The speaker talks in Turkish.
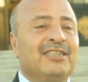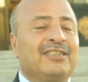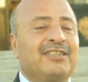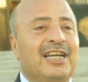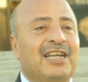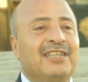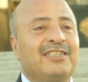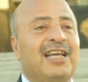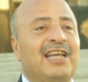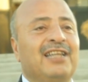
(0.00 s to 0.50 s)

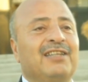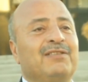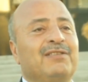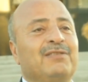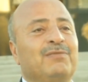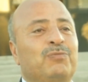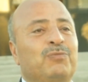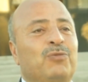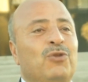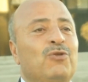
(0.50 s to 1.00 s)
sayısal
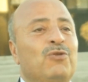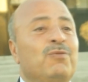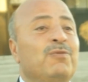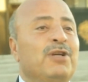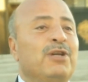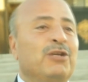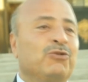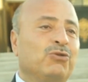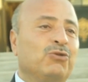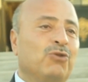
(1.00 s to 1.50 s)

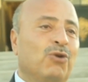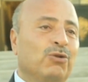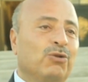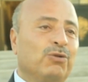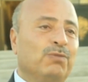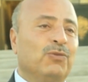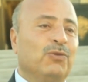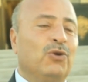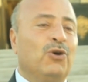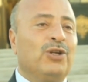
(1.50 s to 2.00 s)
bölümü mezunu
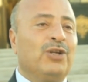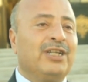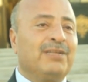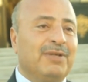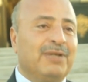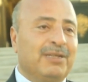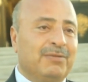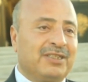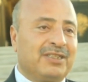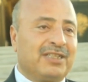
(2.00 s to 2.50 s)
oldum
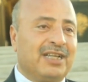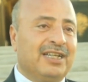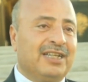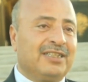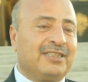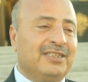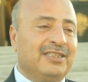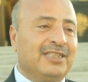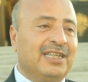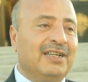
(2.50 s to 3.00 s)
öğretmenimin
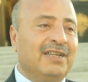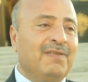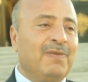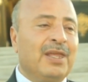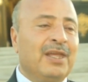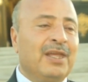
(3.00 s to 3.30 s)
sayesinde.